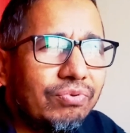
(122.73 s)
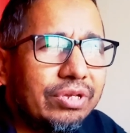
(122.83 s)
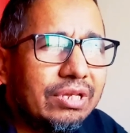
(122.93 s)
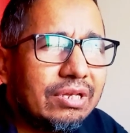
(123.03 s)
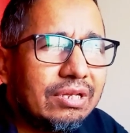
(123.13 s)

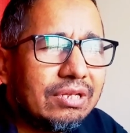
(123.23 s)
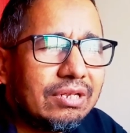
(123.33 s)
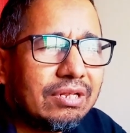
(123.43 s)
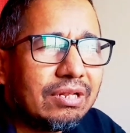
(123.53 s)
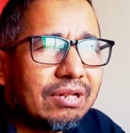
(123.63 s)
বই
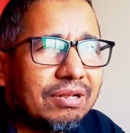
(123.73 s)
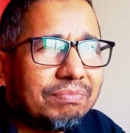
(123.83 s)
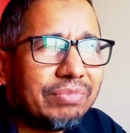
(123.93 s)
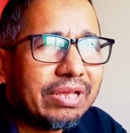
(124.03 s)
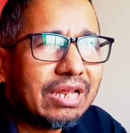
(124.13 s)

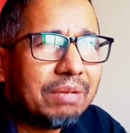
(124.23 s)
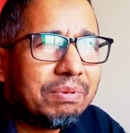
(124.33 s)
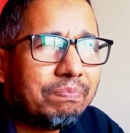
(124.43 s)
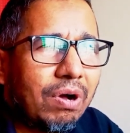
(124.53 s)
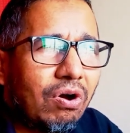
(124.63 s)
এখানে
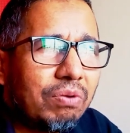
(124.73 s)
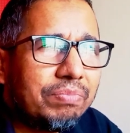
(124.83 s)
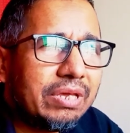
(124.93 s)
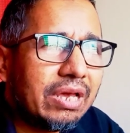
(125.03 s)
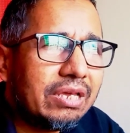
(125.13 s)
আমি পাওয়ার
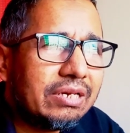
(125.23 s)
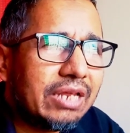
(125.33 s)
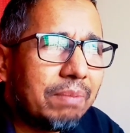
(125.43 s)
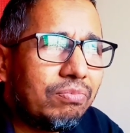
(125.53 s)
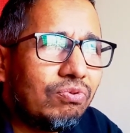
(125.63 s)
বিআই
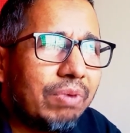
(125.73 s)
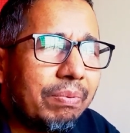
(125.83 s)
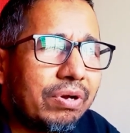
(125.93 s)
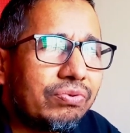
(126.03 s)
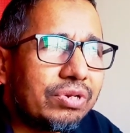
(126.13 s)
ট্যাবলু
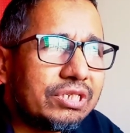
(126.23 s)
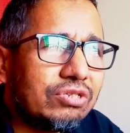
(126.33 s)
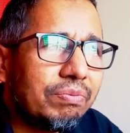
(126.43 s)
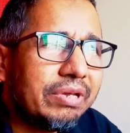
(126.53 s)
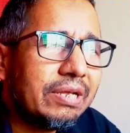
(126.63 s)
ব্যবহার করেছি
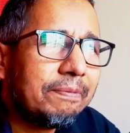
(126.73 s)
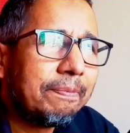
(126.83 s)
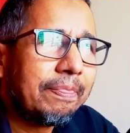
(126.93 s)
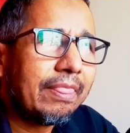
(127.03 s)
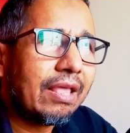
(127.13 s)
তবে
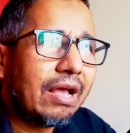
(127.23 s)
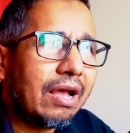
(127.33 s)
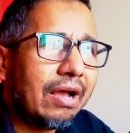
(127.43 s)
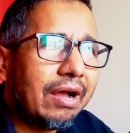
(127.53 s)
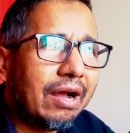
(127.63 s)

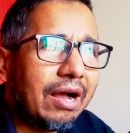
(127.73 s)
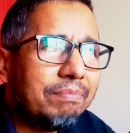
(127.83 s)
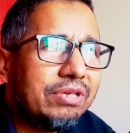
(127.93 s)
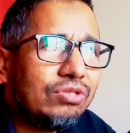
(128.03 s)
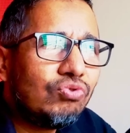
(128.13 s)

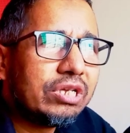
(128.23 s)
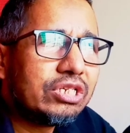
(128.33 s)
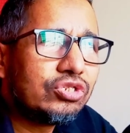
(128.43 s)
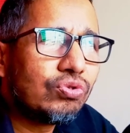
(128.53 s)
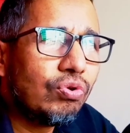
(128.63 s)
আমি দু
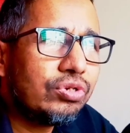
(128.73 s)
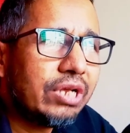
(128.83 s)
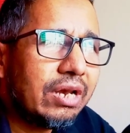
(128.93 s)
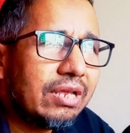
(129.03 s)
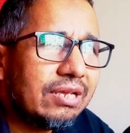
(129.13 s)

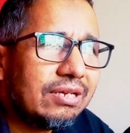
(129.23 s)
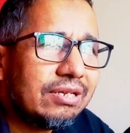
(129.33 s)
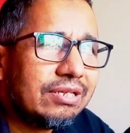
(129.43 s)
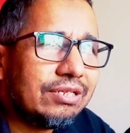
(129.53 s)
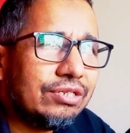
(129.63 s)
সালে
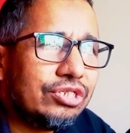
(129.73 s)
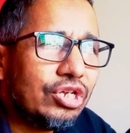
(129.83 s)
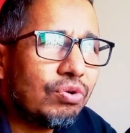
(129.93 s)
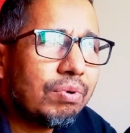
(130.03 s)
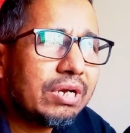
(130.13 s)

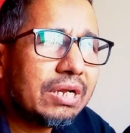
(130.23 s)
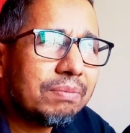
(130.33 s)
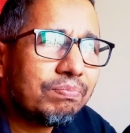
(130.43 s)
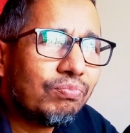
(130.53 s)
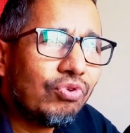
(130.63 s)
যেরকম একটা
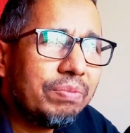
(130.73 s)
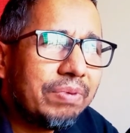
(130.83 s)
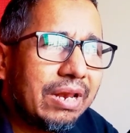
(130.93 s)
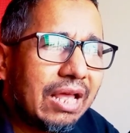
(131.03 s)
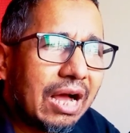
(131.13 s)
বই
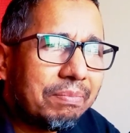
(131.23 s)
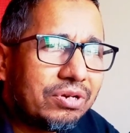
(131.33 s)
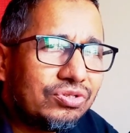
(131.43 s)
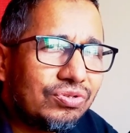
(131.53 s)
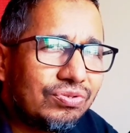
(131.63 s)
পেলে
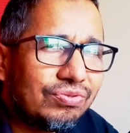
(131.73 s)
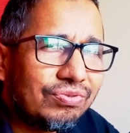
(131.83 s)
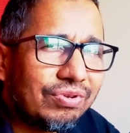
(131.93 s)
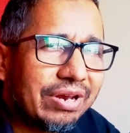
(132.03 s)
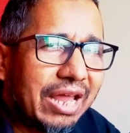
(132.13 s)
আমার জন্য
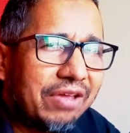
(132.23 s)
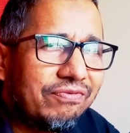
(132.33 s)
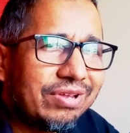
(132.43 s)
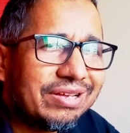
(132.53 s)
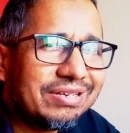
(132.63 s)

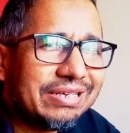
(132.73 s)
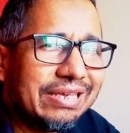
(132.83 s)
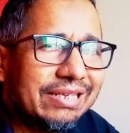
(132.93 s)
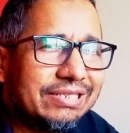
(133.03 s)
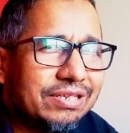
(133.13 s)
লাইফটা
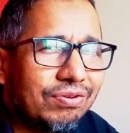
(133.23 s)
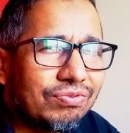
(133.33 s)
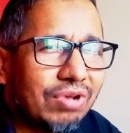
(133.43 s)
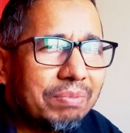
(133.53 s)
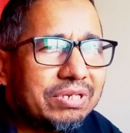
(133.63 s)
ইজি
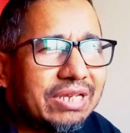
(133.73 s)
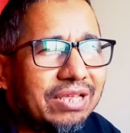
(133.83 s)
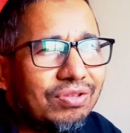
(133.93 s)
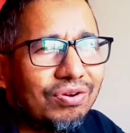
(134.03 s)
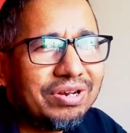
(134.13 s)
হতো আমি
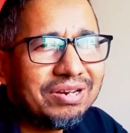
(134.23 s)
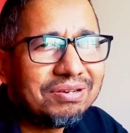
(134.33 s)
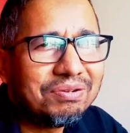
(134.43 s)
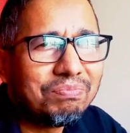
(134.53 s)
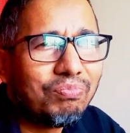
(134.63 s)
সেই ধরনের
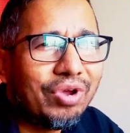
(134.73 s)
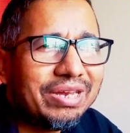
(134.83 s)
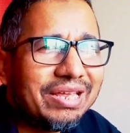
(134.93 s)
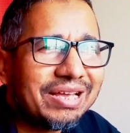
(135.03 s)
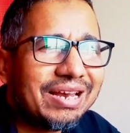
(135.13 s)

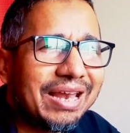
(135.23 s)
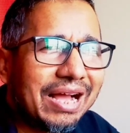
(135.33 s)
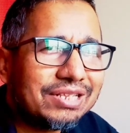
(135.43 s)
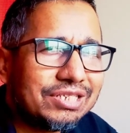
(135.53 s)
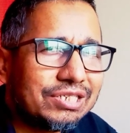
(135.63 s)
বইটাই এখানে
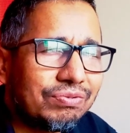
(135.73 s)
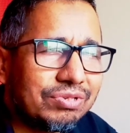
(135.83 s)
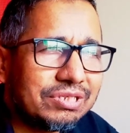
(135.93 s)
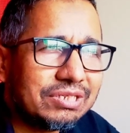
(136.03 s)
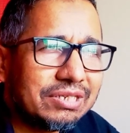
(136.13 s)
লেখার চেষ্টা
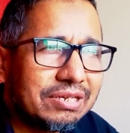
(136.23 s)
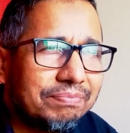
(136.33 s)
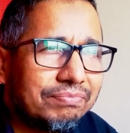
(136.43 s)
করেছি যে